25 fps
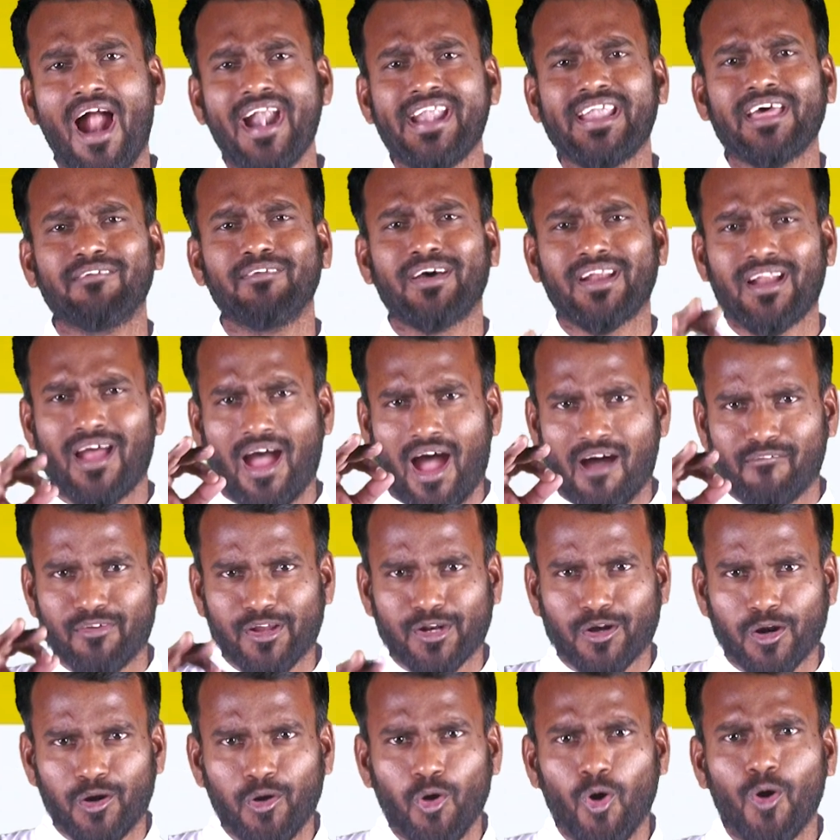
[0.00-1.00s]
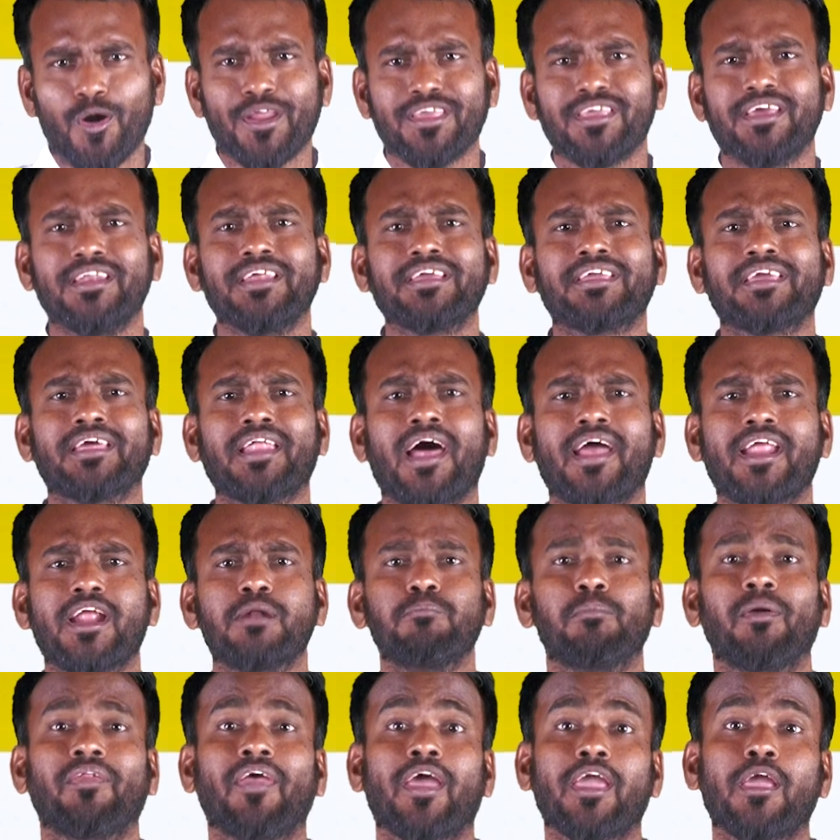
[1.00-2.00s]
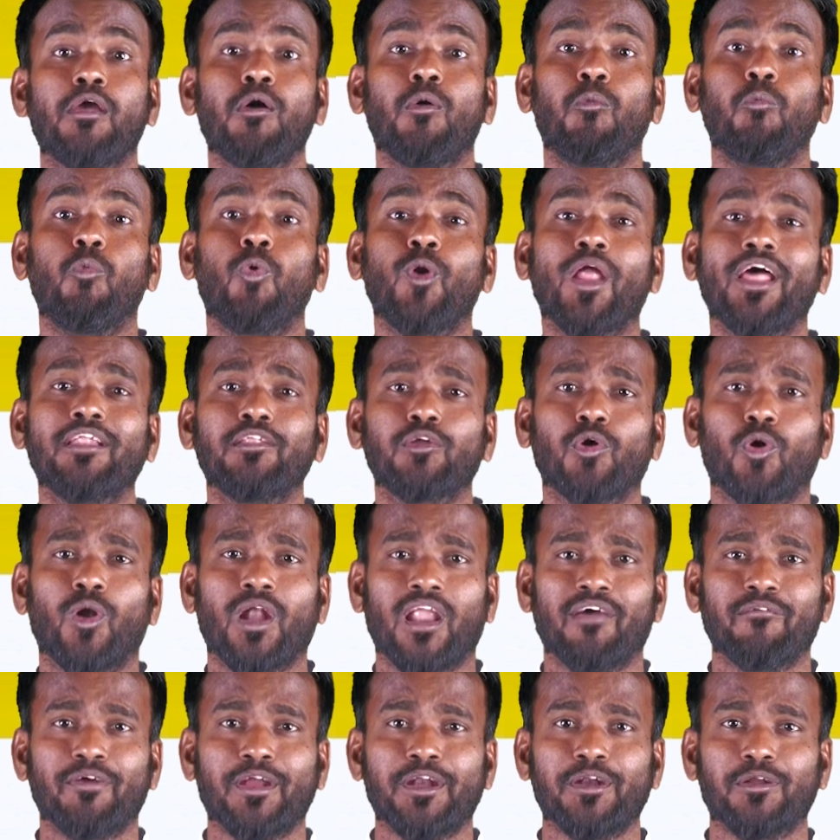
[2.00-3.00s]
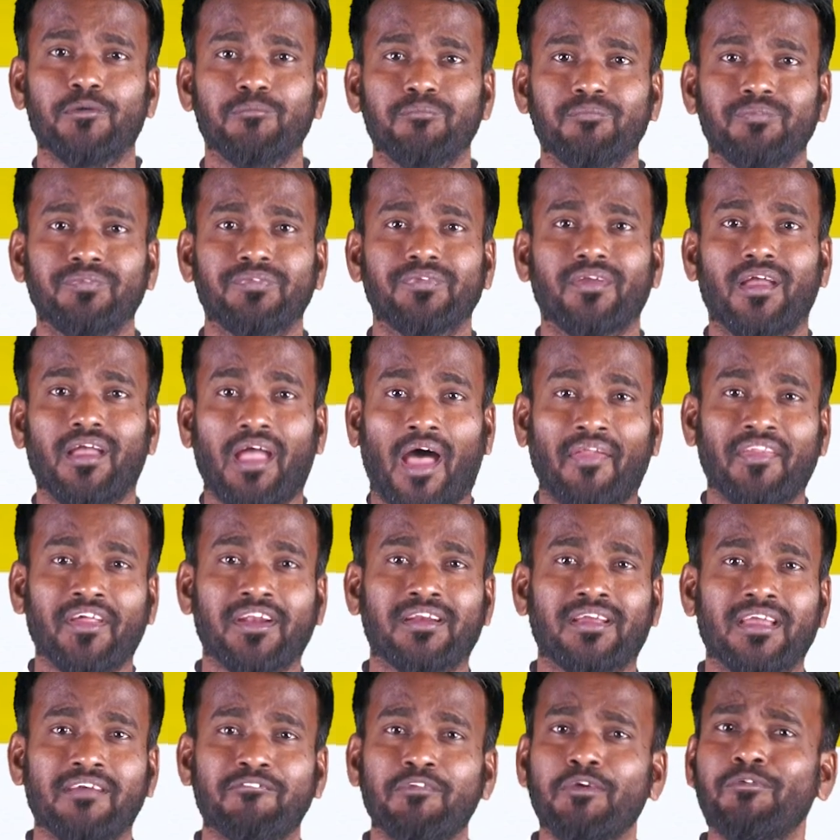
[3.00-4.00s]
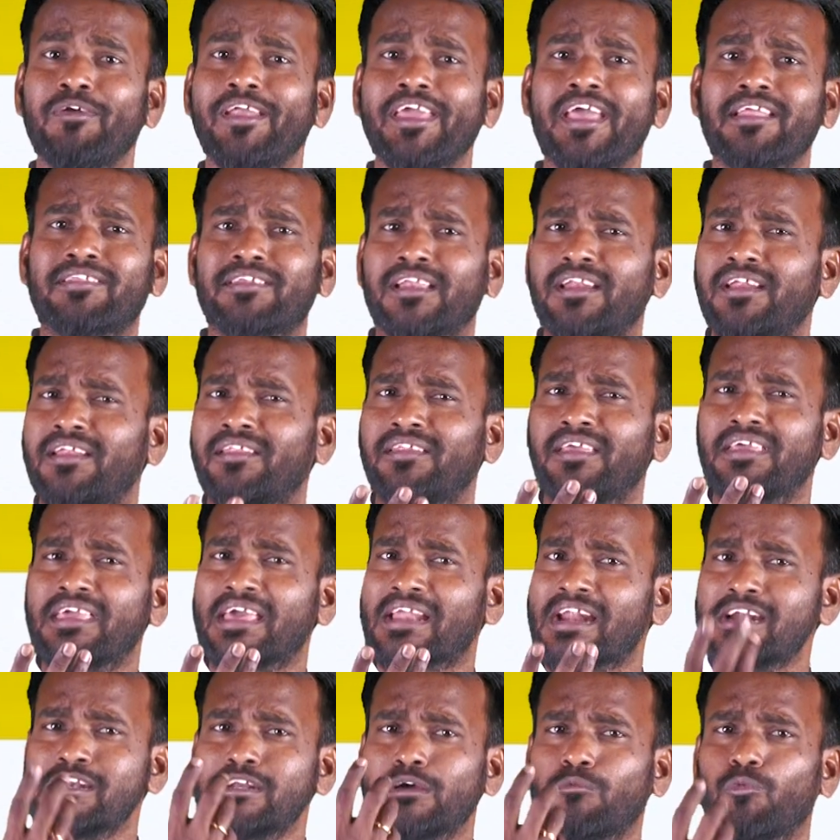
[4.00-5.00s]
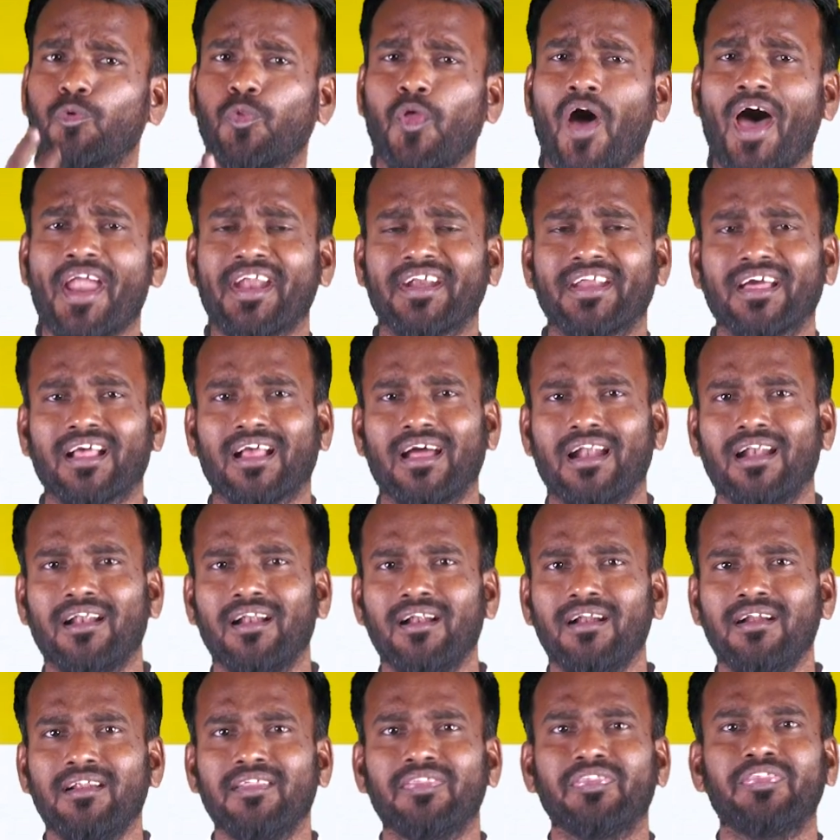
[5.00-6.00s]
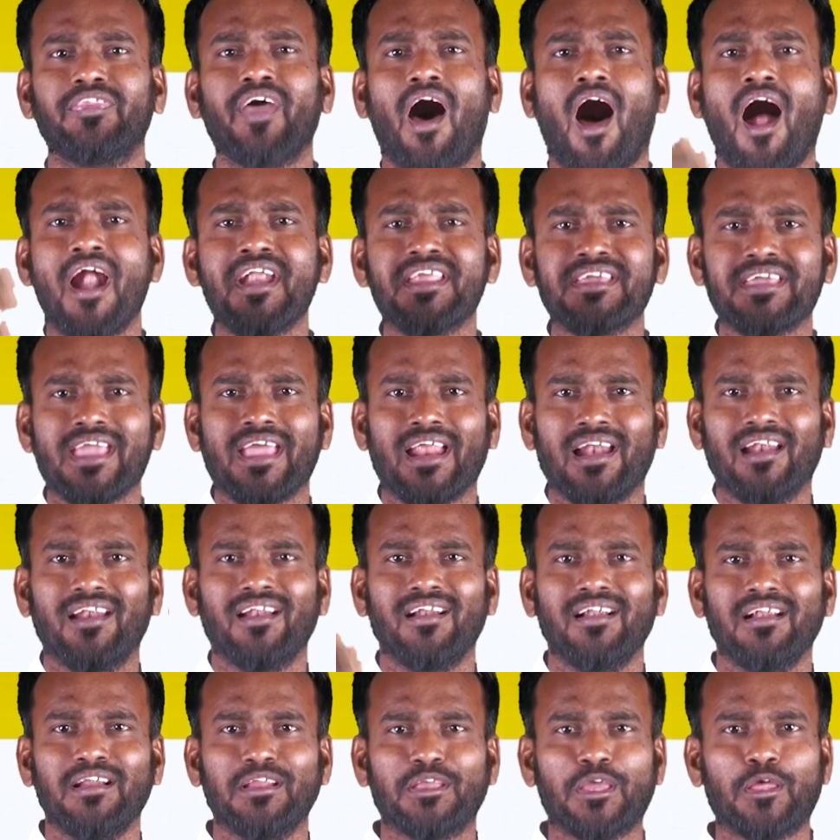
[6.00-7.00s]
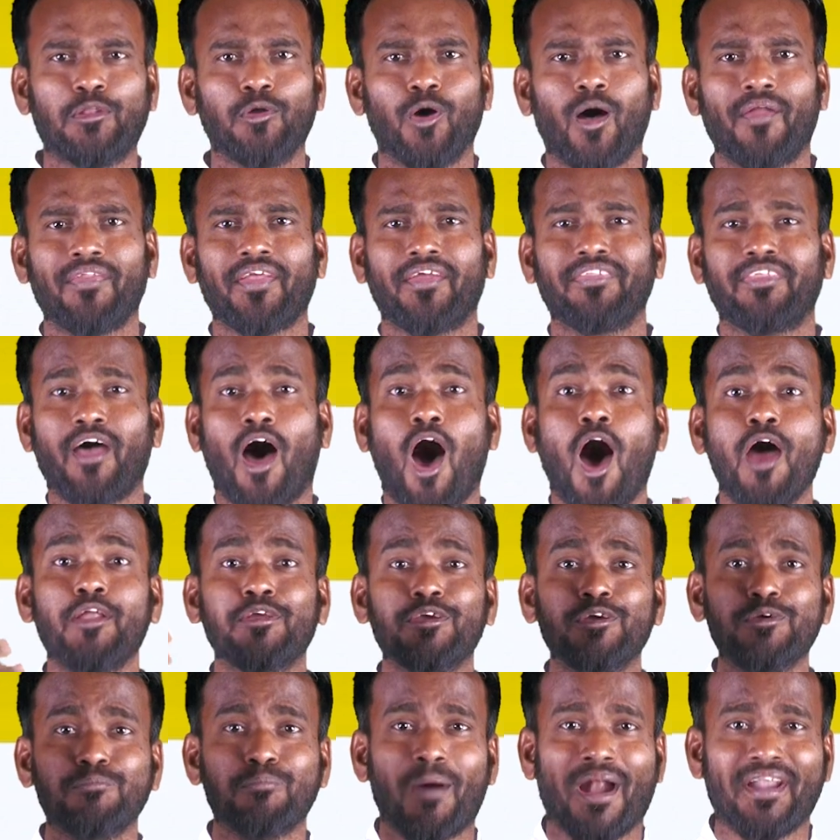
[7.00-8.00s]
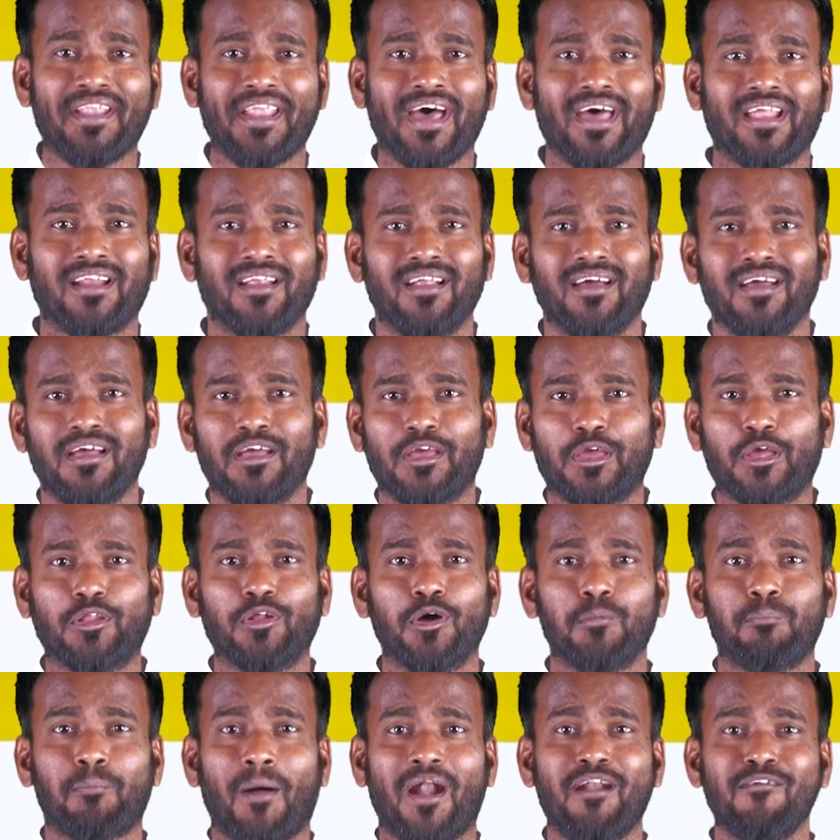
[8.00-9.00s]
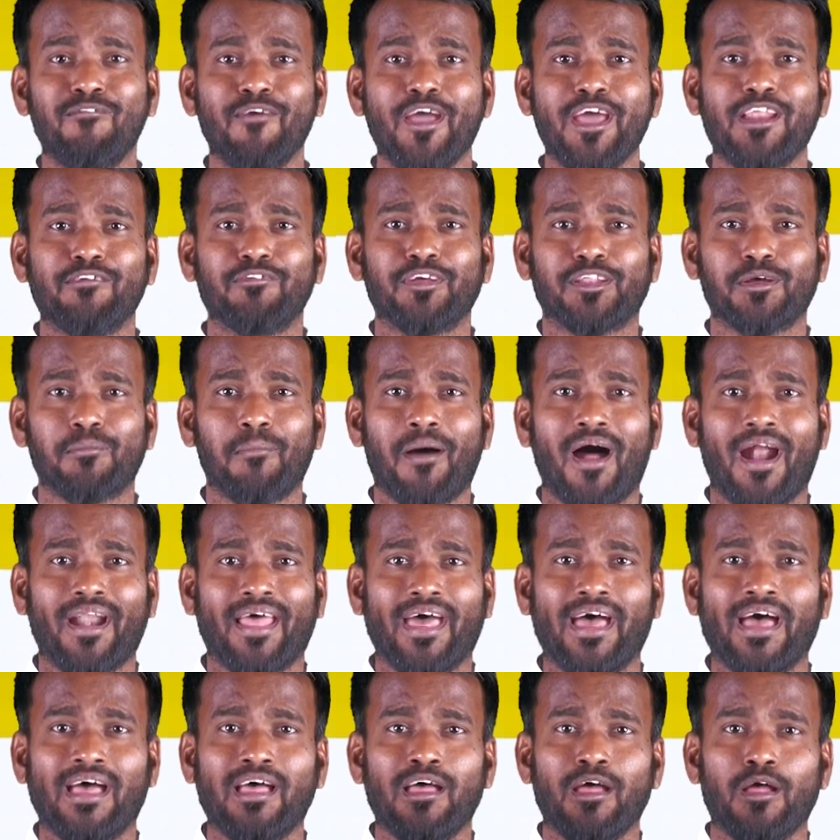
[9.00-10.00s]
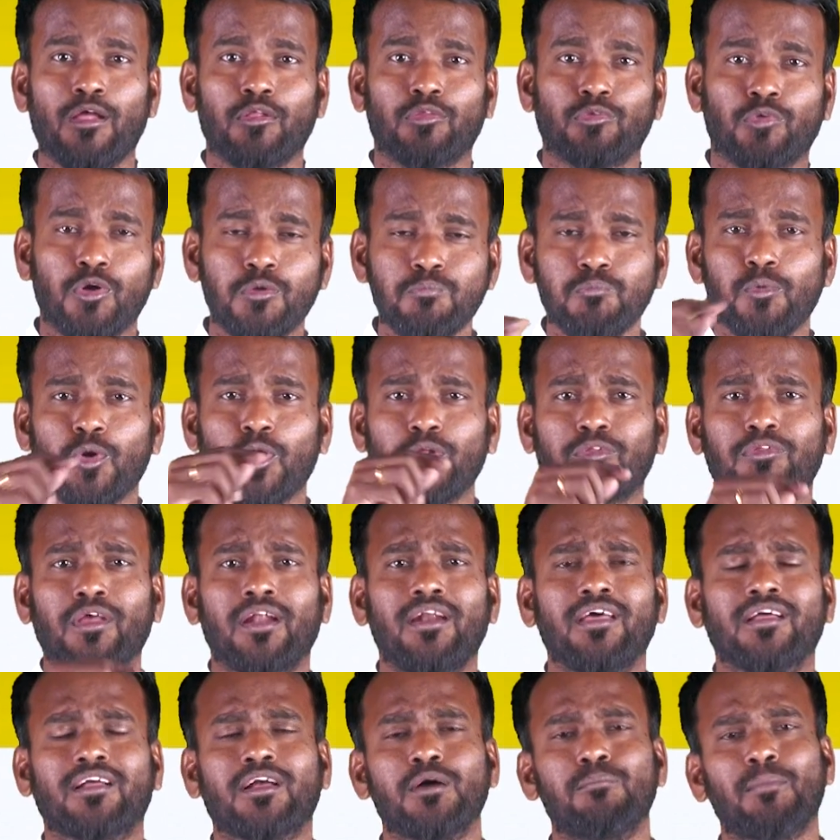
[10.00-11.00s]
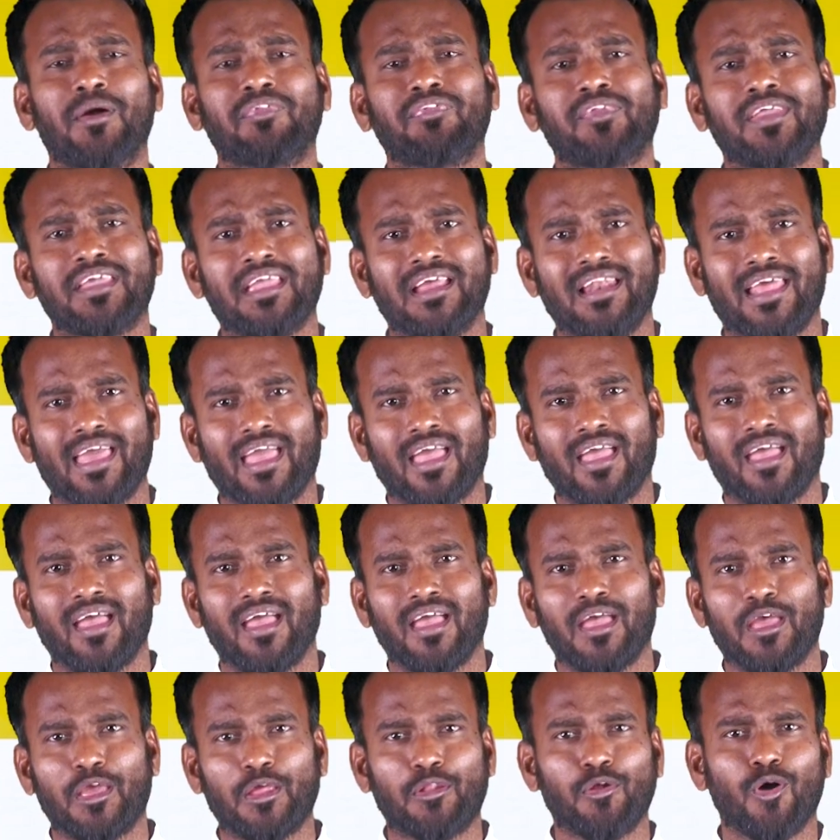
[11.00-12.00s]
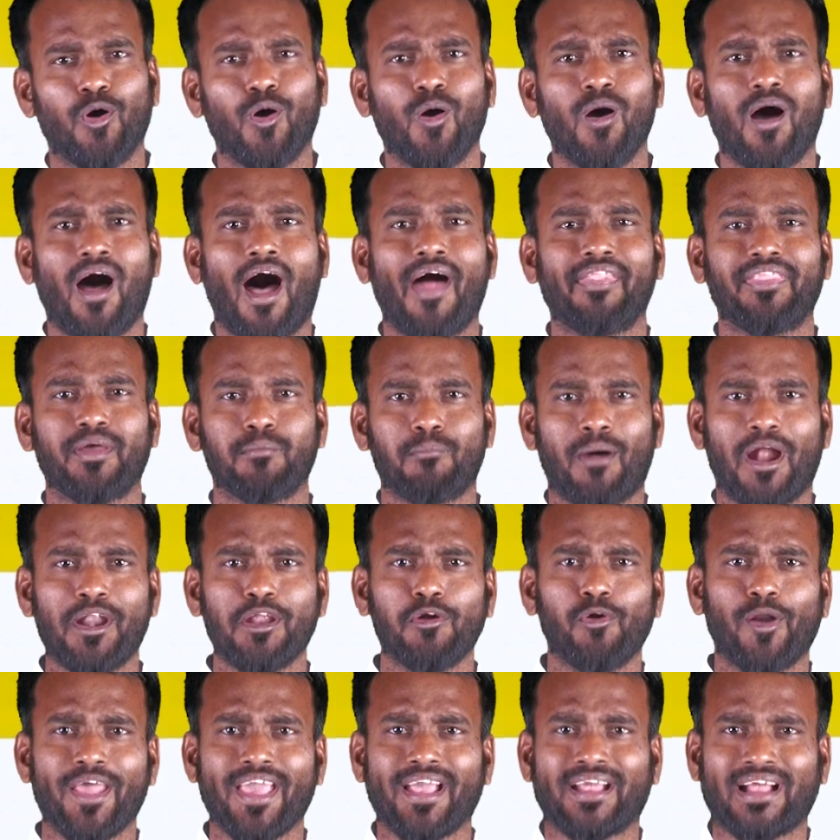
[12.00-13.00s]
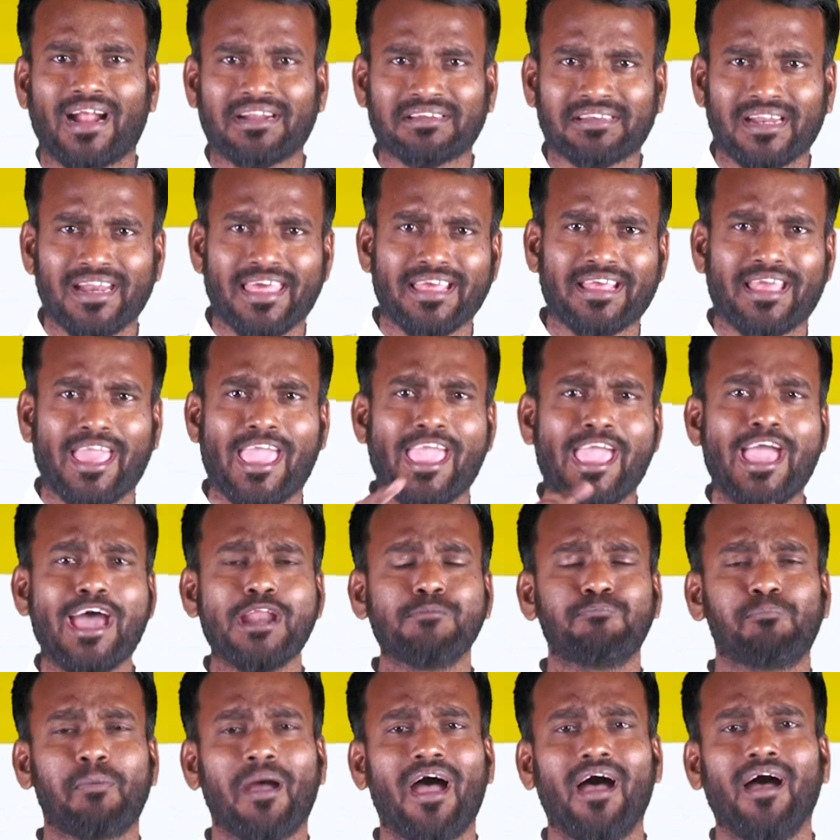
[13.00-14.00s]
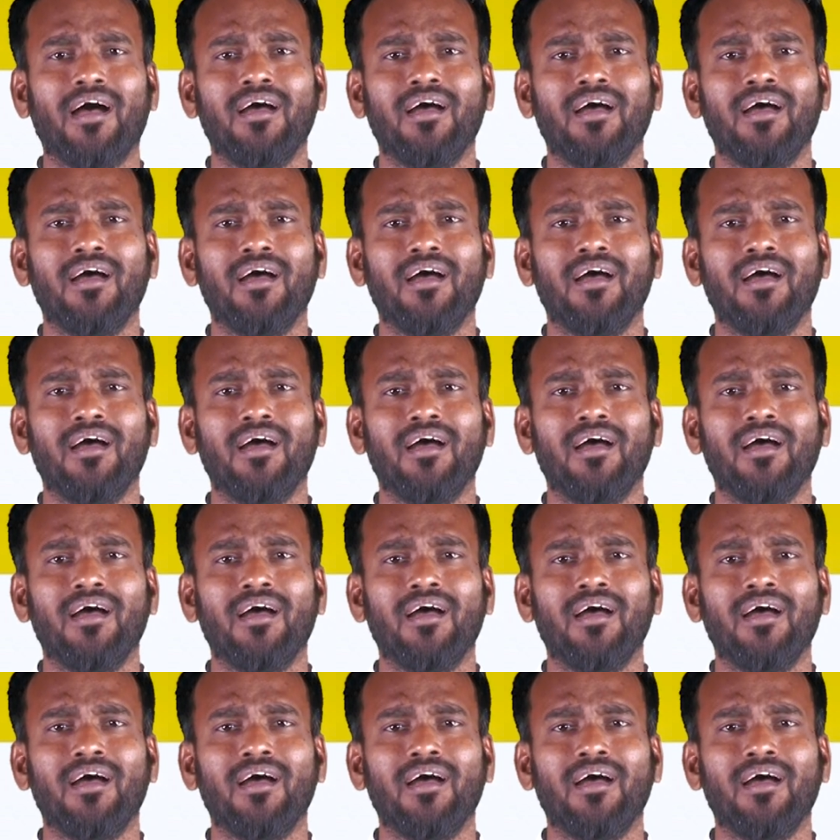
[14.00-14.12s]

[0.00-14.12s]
ஆண்டவர் அவர்களோடு இருக்கிறார் என்பதை உணர்ந்து கொள்ள வேண்டும் அதற்கு விவிலியத்திலிருந்து இரண்டு உதாரணங்கள் தானியேல் இதோ அந்த தாரியு மன்னர் இதோ பல்வேறு விதமான துன்புறுத்தலுக்கு மத்தியிலே இதோ அந்த மண்ணுடைய கட்டளைக்கு ஏற்ப